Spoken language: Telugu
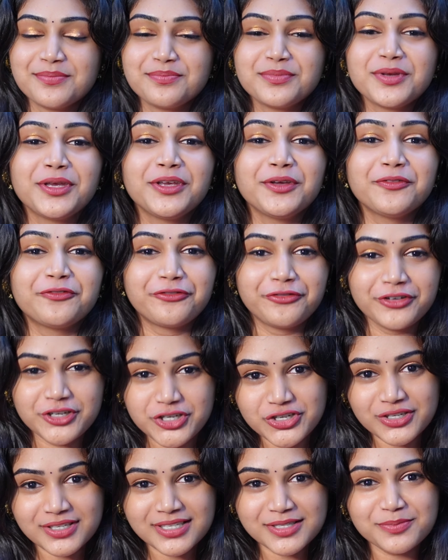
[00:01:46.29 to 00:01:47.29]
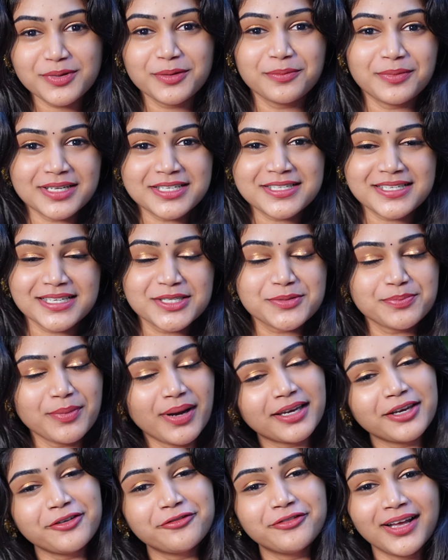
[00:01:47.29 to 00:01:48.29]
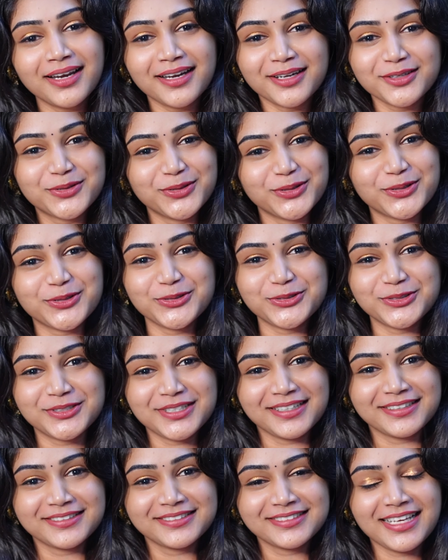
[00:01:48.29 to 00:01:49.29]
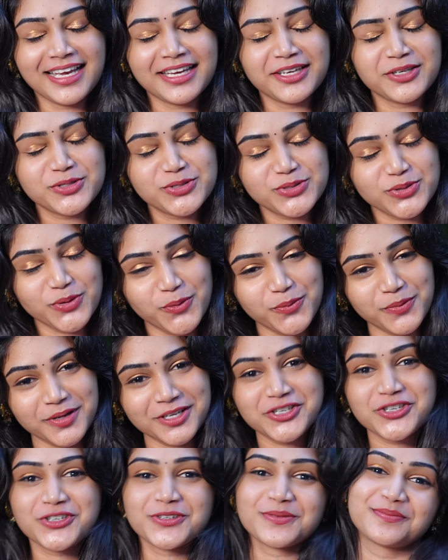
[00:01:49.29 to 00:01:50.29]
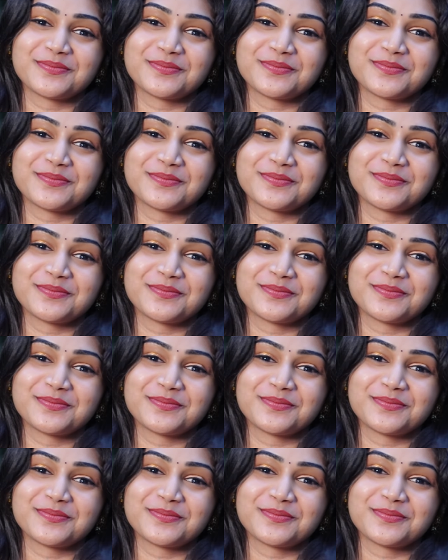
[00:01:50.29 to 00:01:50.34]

మీ విషెస్ మీ బ్లెస్సింగ్స్ మాకు ఇవ్వాలనుకుంటున్నాను థ్యాంక్ యూ సో మచ్